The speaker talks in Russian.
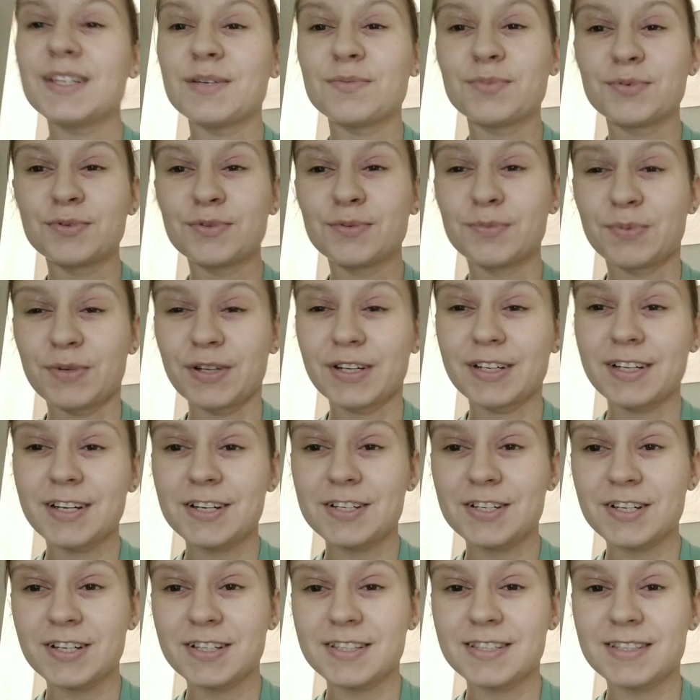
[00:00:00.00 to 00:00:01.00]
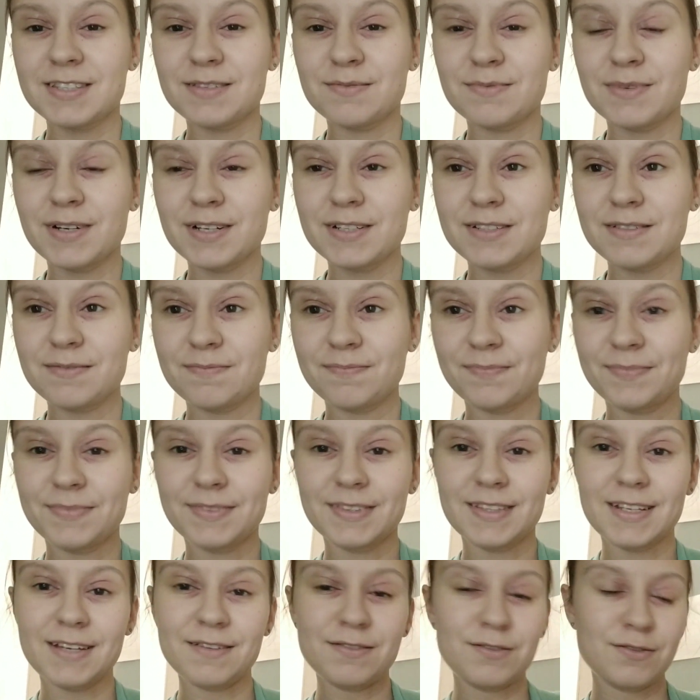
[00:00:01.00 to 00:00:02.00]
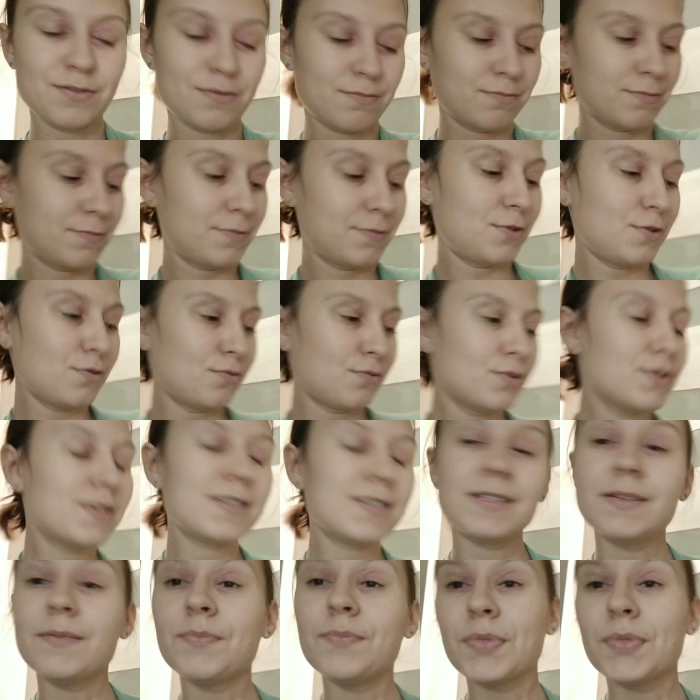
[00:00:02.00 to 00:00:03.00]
не буду прекращать снимать. Да, все, все у нас